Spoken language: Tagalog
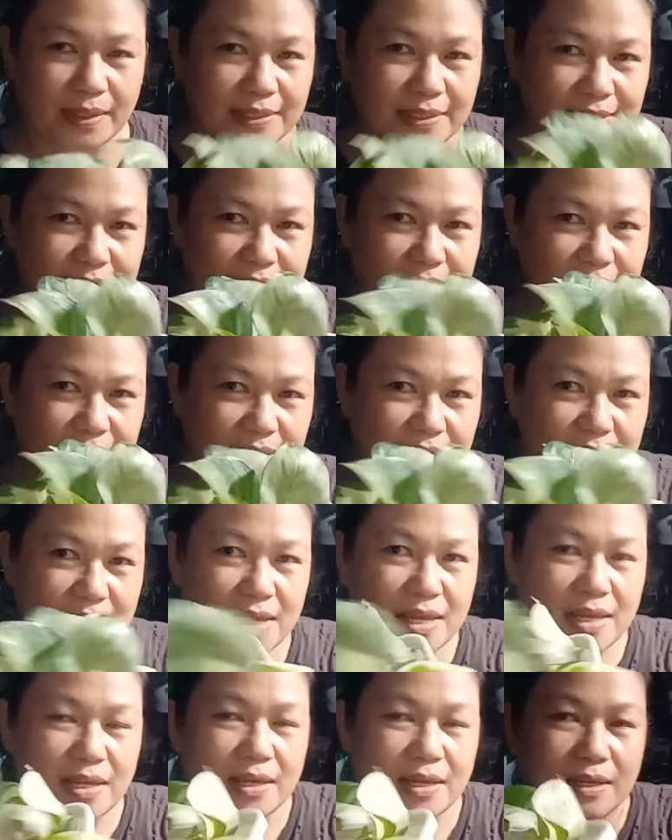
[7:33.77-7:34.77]
Si
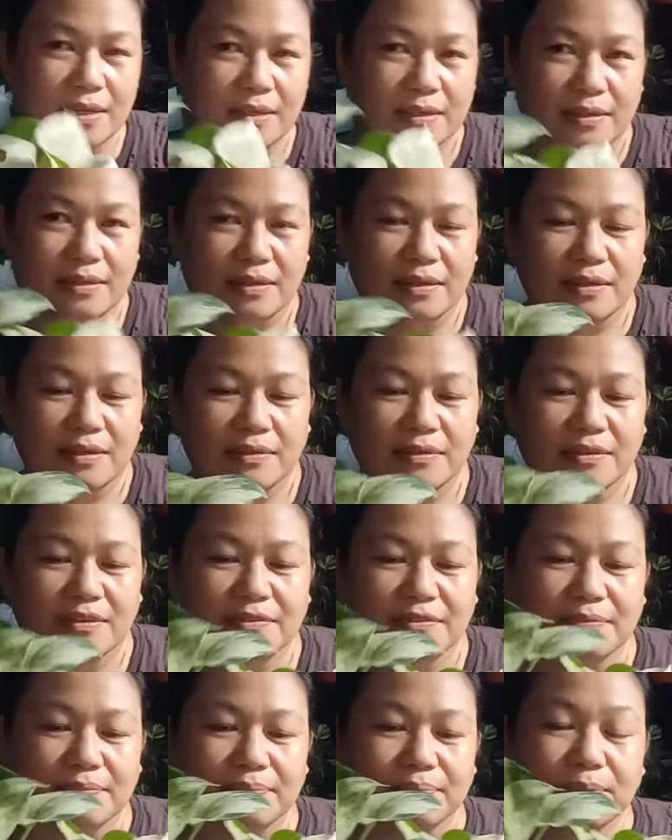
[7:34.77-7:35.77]

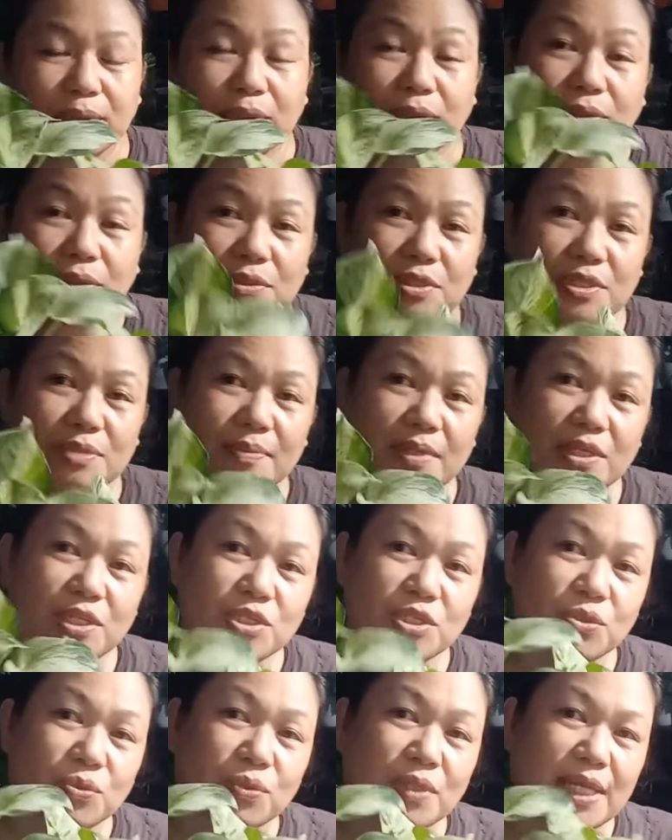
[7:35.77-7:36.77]
Potos
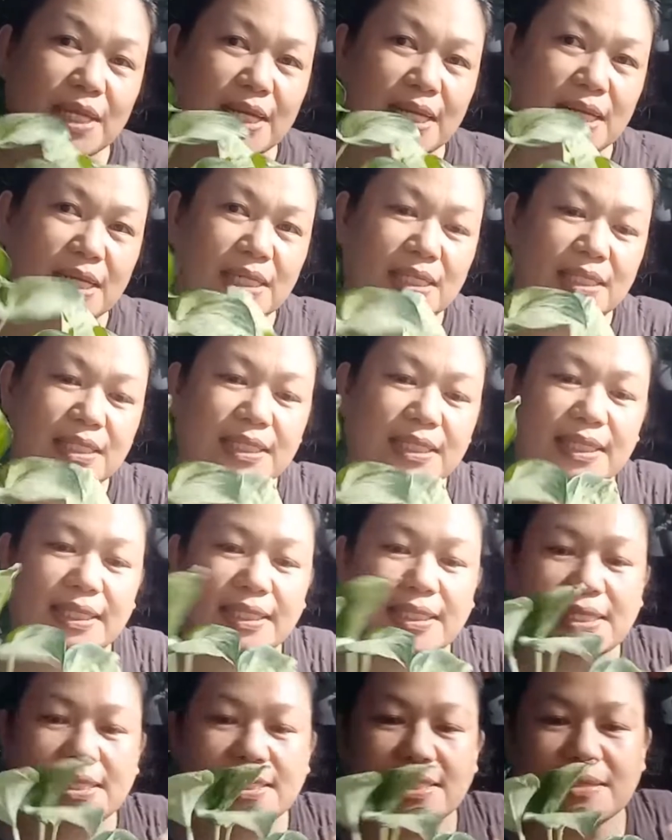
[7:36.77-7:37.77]
Manjula.
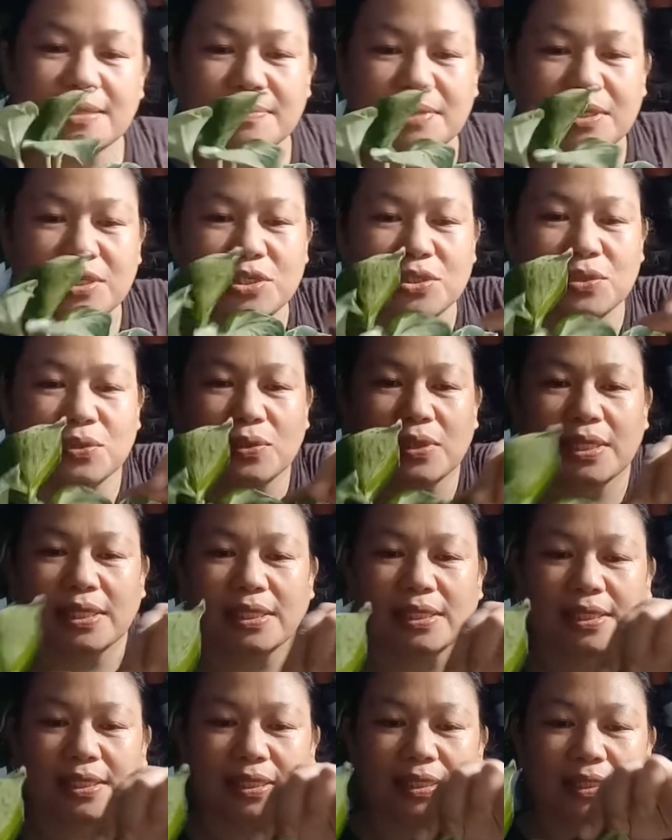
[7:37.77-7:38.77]
Yan si Manjula.
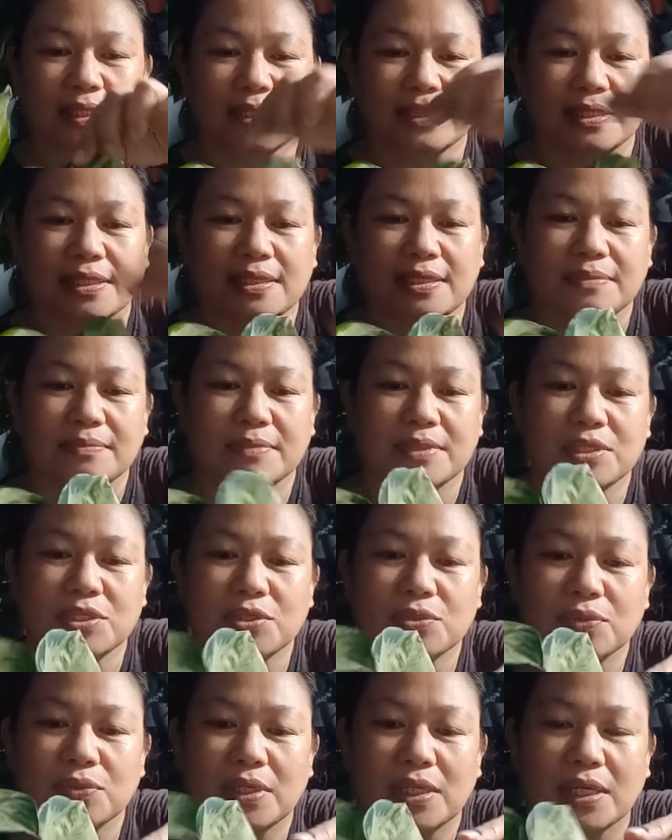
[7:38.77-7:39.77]
Yan, ang ganda ni
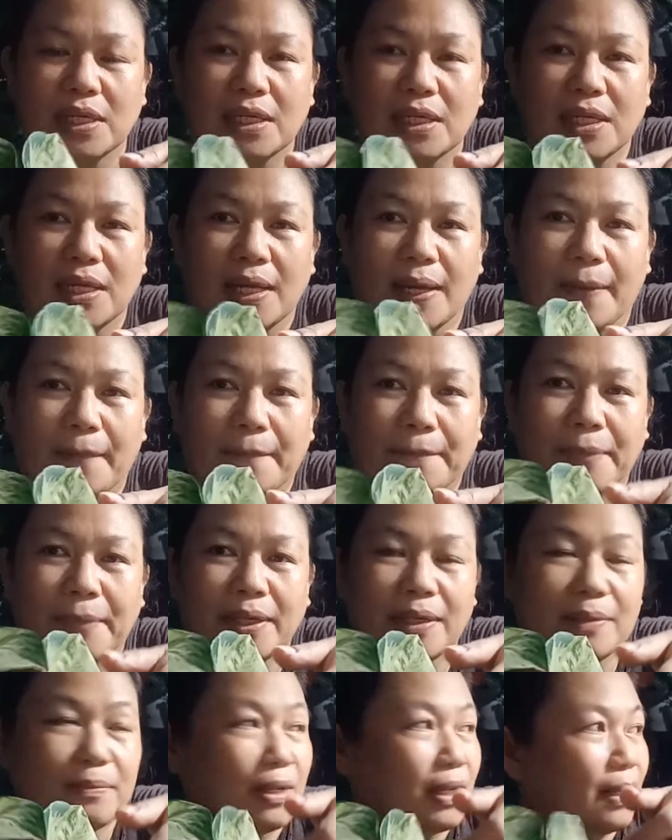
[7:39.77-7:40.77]
Manjula.
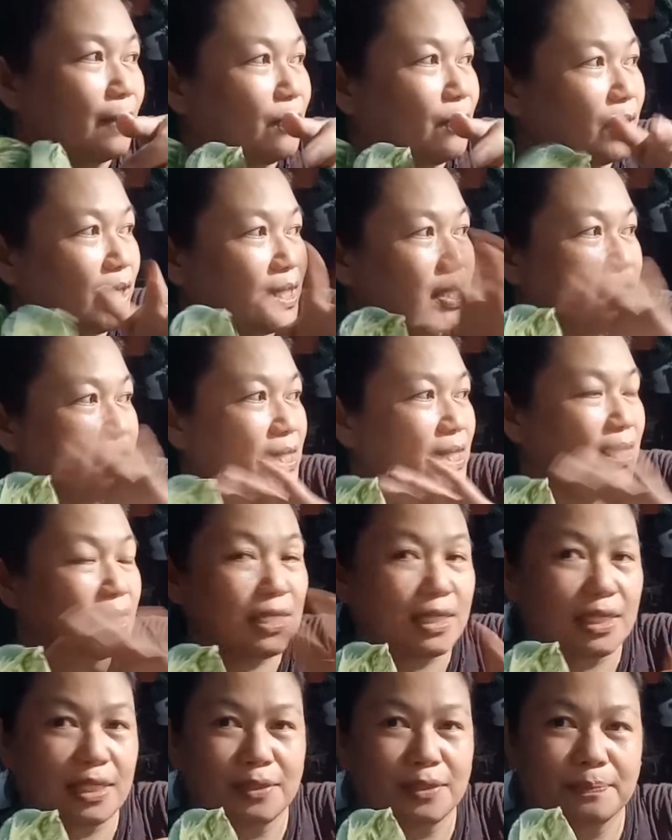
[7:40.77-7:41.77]
Parang magkamukha sila
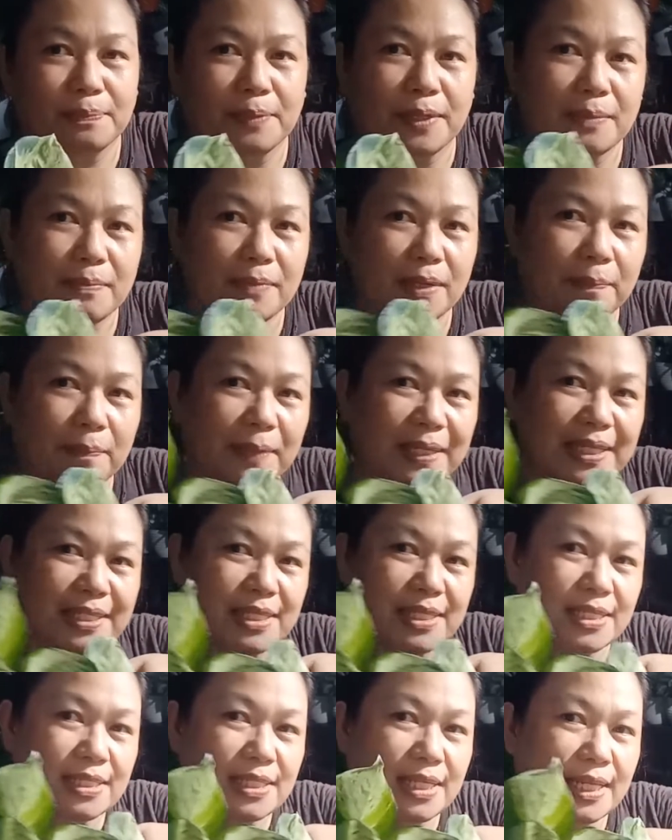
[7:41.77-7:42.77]
ni ano. Parang
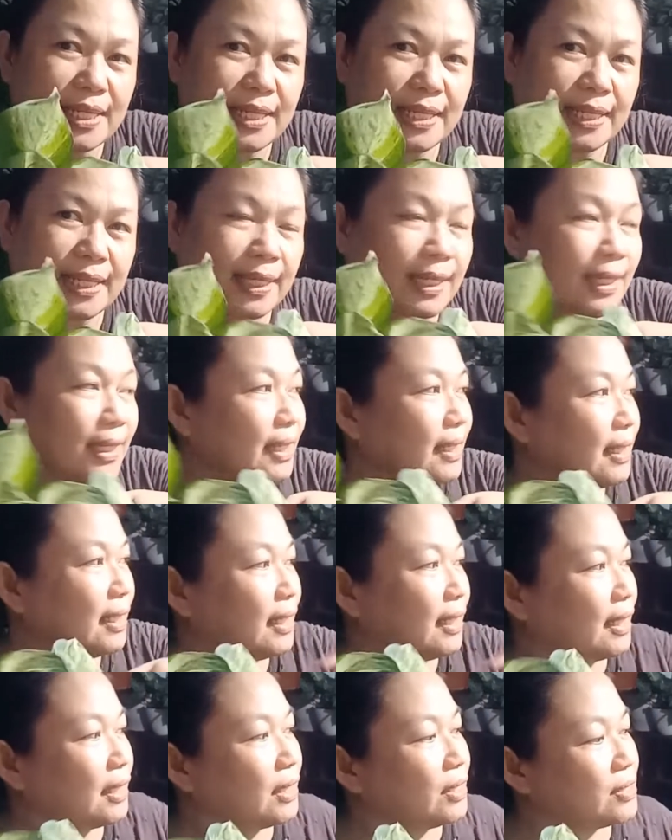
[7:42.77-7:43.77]
magpinsan sila ni,
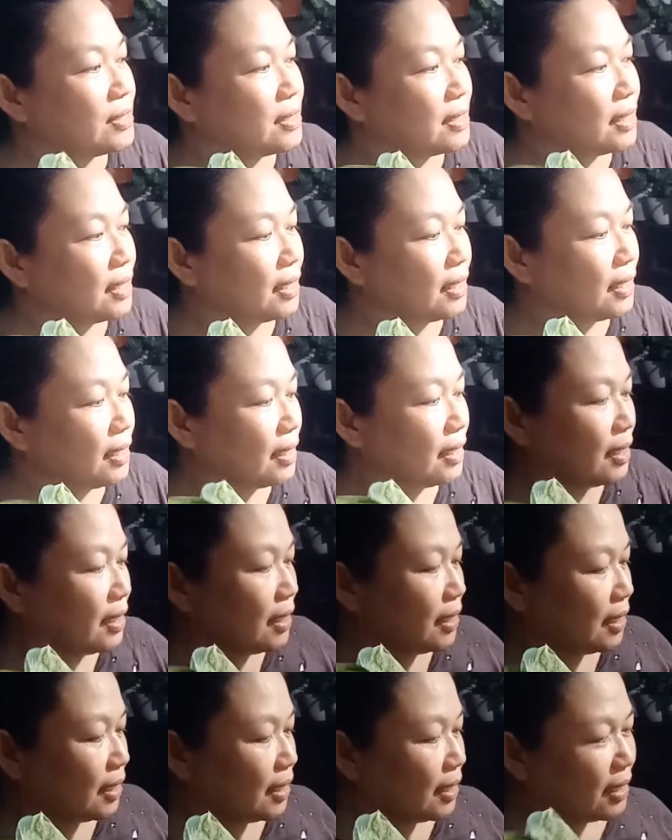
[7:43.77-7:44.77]
ito si,
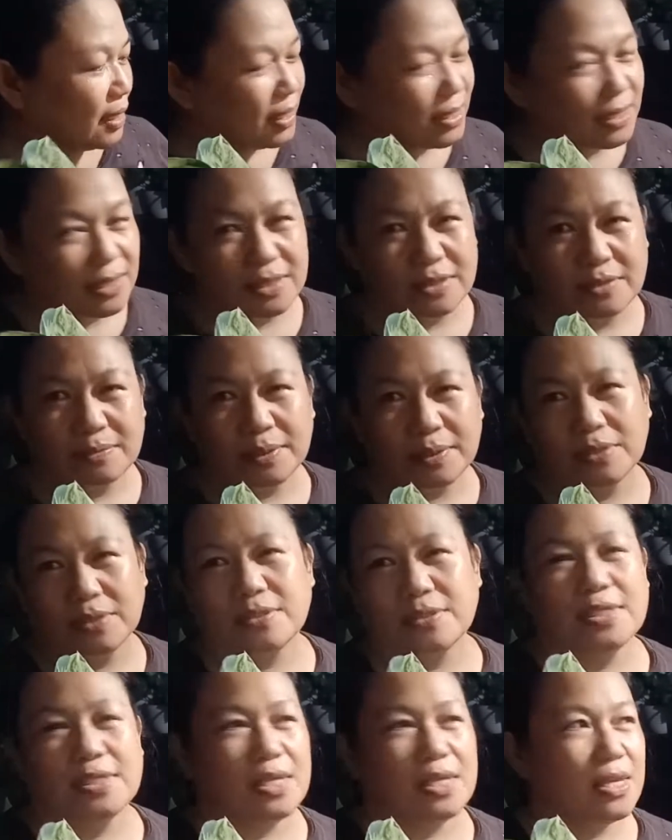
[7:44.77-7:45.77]
sino ba
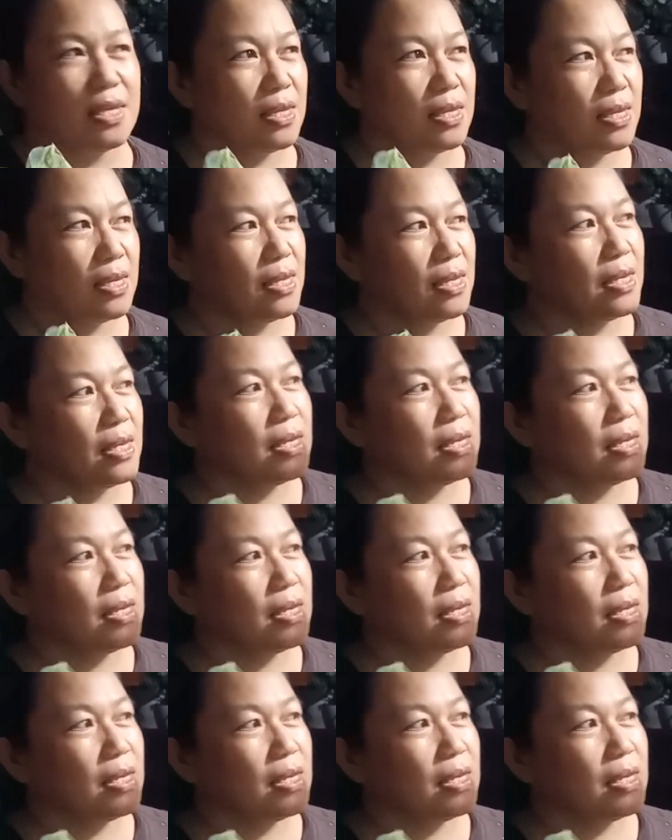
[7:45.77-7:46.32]
to? Si